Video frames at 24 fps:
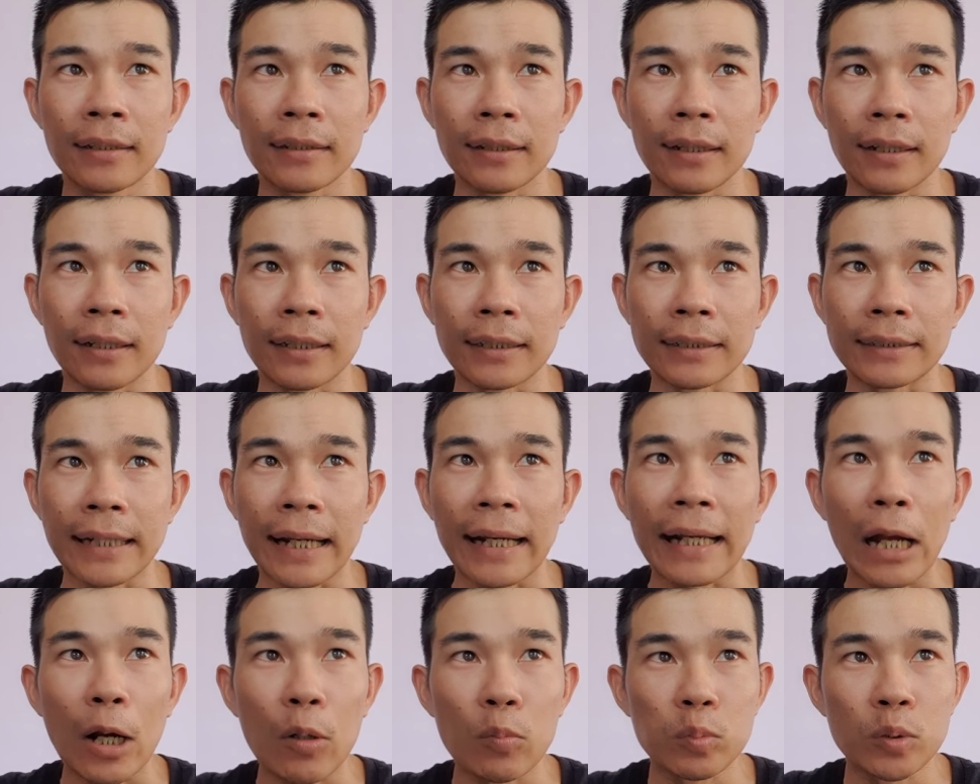uh, trả
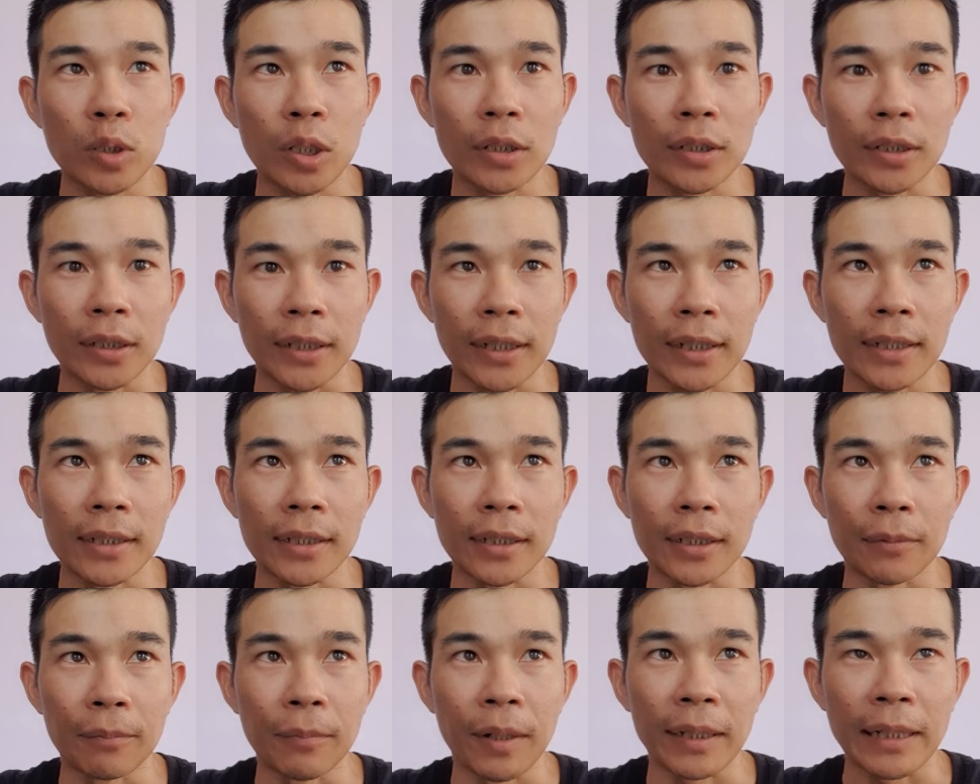công cho những cái
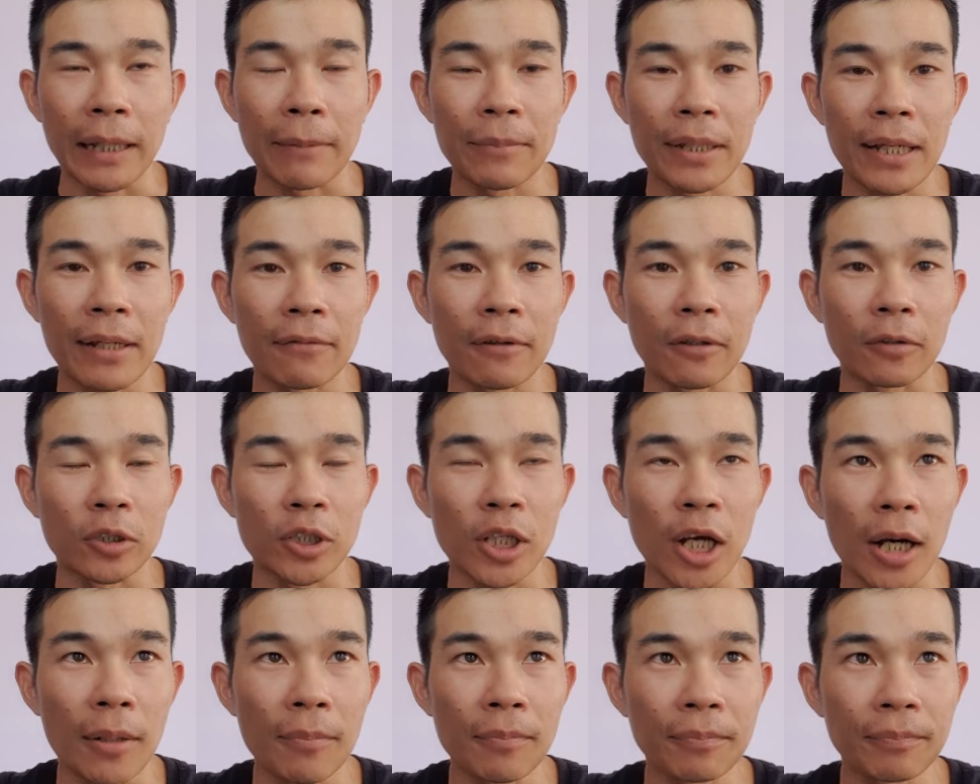người mà tham gia vào
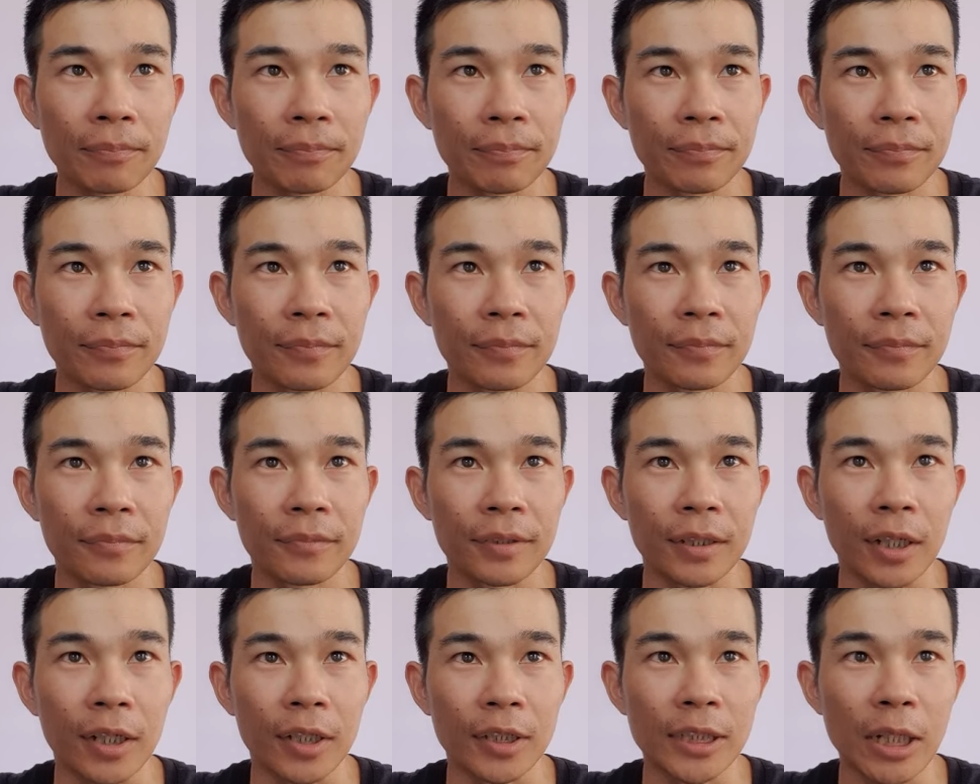sớm
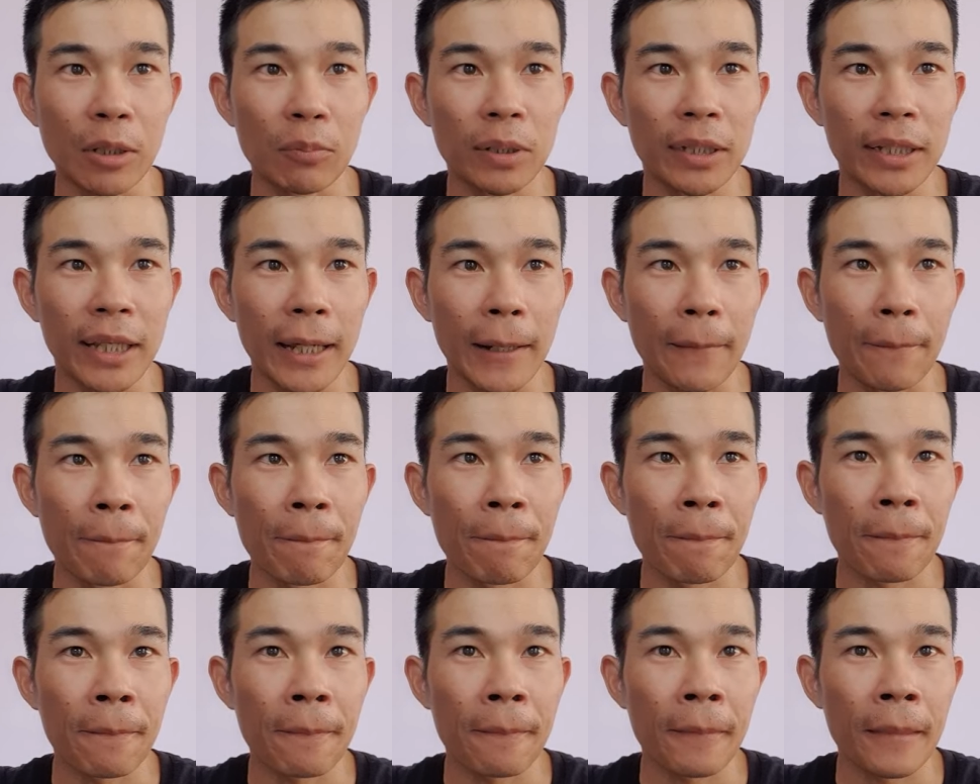rồi xong rồi nha
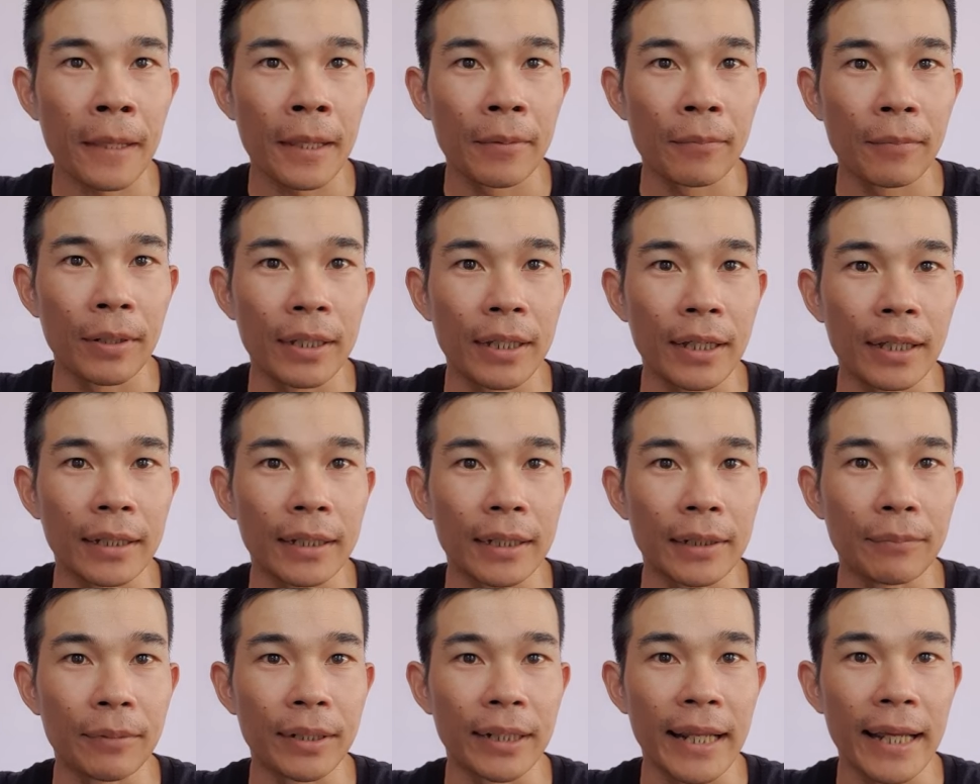bây giờ
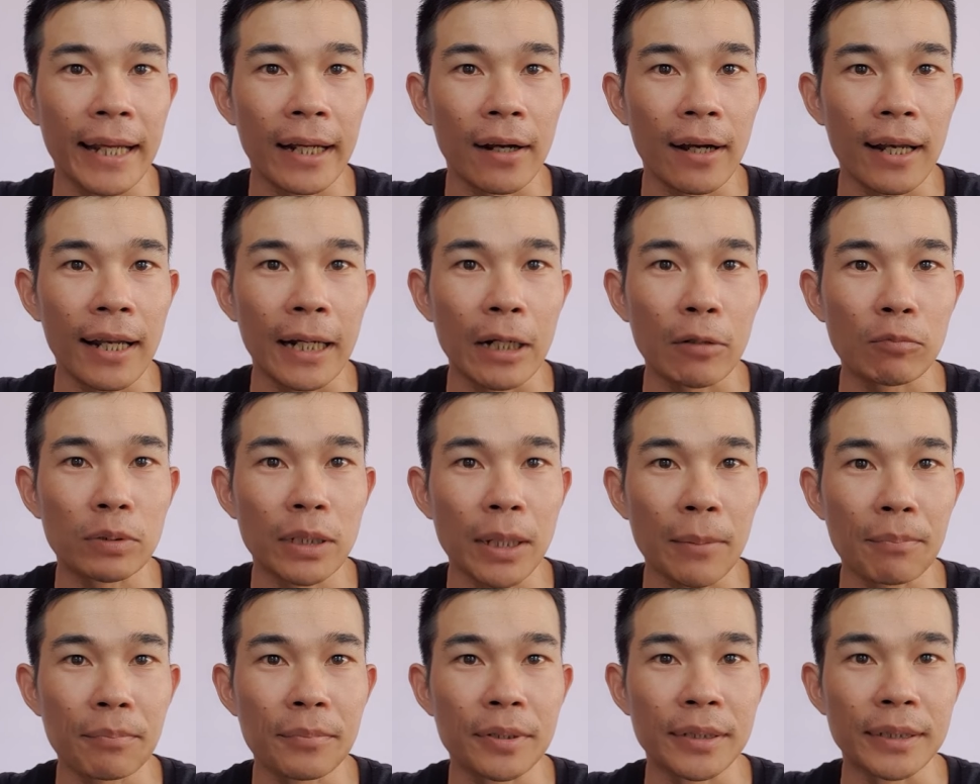thì mình đang có là
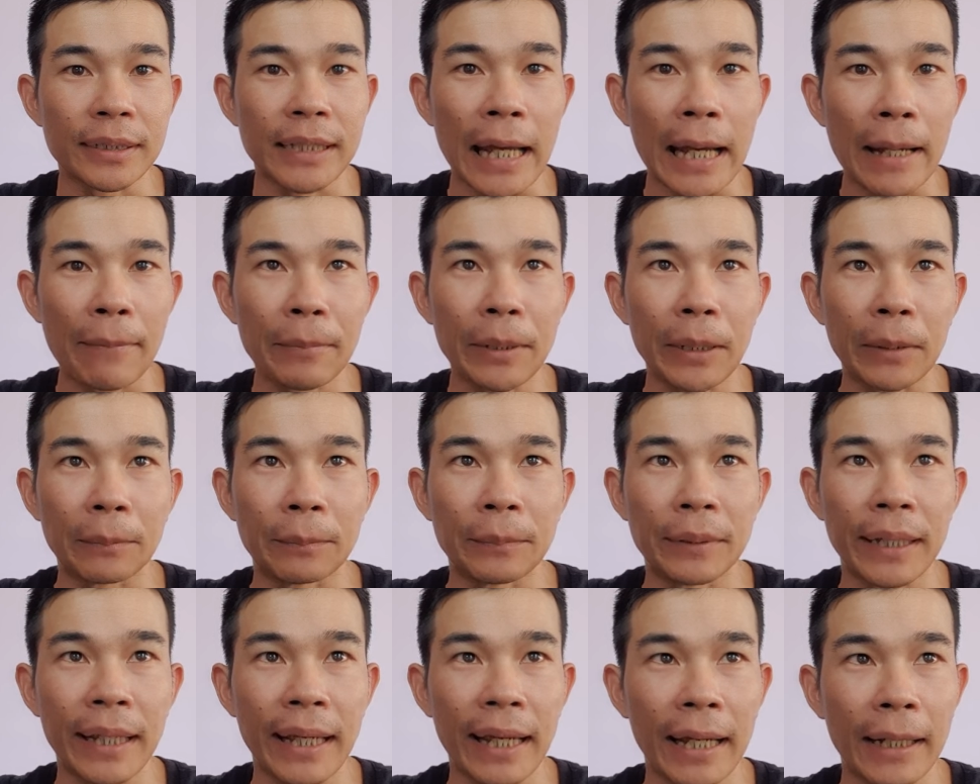0.18
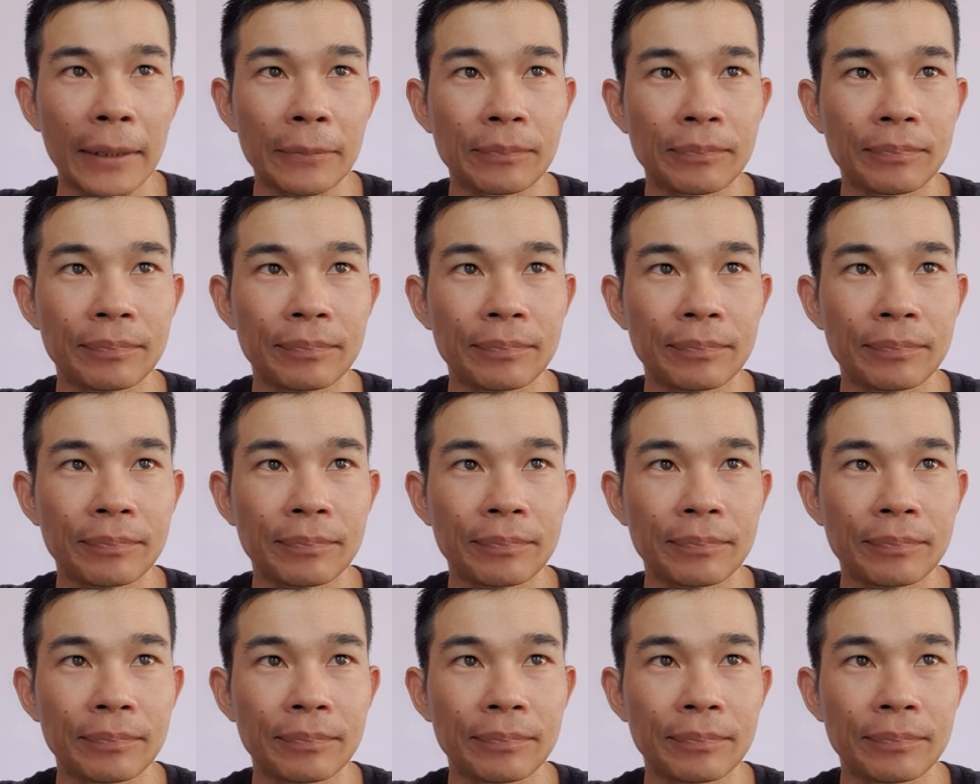đồng nha